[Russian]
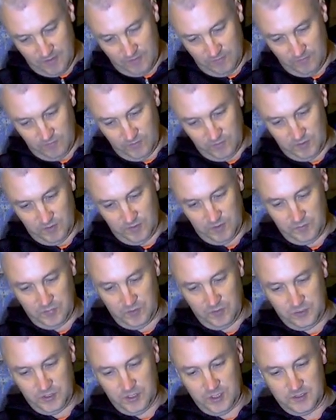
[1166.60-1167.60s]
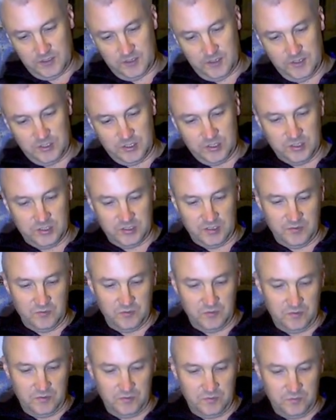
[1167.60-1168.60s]
Вот. Ну, получается, конечно же,
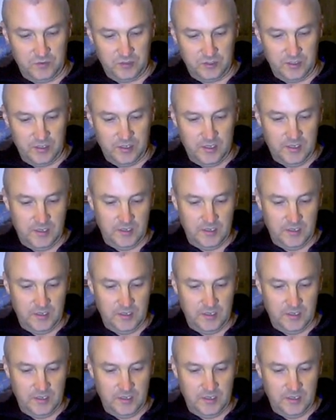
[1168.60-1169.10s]
намного лучше.